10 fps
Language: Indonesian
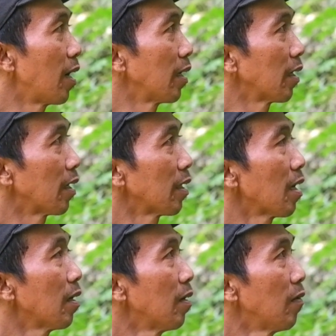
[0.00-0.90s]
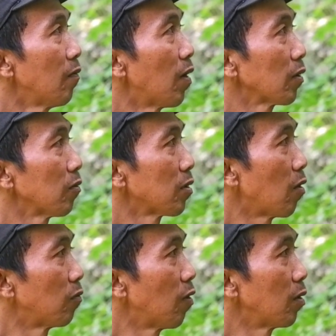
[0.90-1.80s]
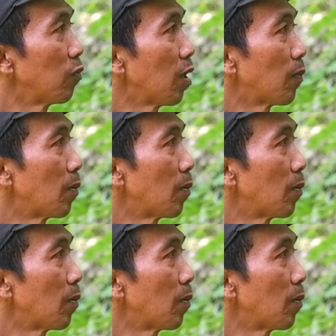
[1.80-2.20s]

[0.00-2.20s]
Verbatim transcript: akhirnya waktu tahun 2018